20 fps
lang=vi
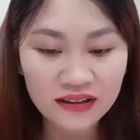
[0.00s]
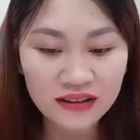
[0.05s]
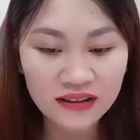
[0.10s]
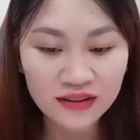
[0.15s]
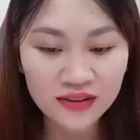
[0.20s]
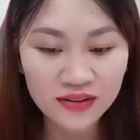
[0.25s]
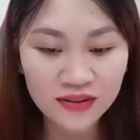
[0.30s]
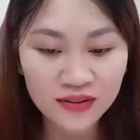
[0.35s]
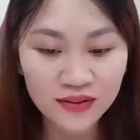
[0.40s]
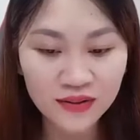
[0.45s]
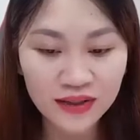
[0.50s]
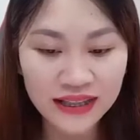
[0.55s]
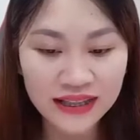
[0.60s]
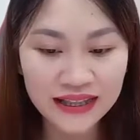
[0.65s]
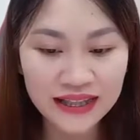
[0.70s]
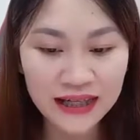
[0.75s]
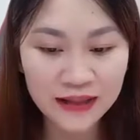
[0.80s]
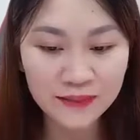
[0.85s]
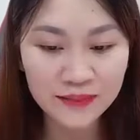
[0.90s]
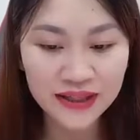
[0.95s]
Chu
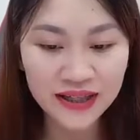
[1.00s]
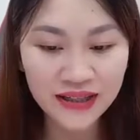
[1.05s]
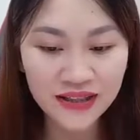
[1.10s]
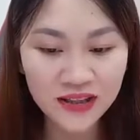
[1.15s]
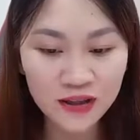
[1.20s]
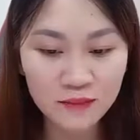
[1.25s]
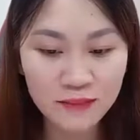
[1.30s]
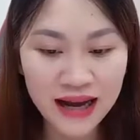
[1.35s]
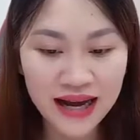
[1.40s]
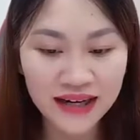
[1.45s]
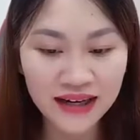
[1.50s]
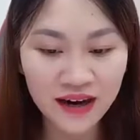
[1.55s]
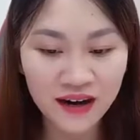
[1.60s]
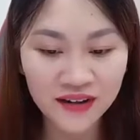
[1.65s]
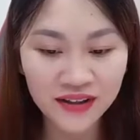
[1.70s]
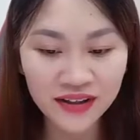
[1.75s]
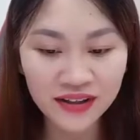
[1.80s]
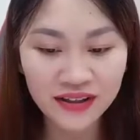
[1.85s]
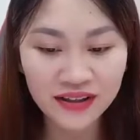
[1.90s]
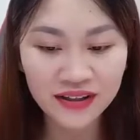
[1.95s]
Linh đem đĩa cho bà
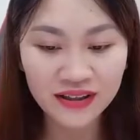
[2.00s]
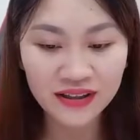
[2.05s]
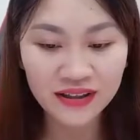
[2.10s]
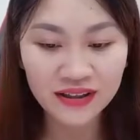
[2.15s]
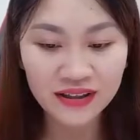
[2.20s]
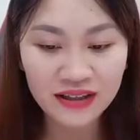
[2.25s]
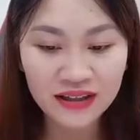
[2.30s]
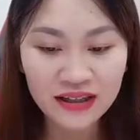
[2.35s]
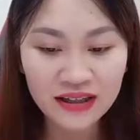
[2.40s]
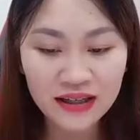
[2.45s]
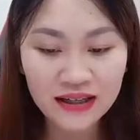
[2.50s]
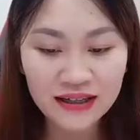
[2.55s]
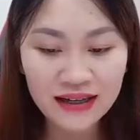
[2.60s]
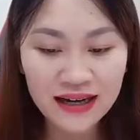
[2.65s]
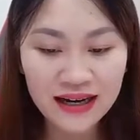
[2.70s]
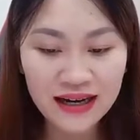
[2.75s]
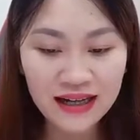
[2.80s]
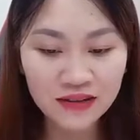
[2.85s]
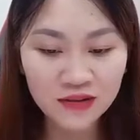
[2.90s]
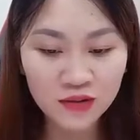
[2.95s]
nói.
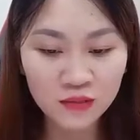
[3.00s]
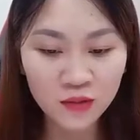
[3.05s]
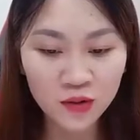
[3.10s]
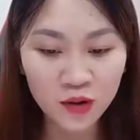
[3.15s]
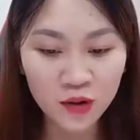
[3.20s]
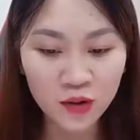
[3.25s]
Đây là dùng khổ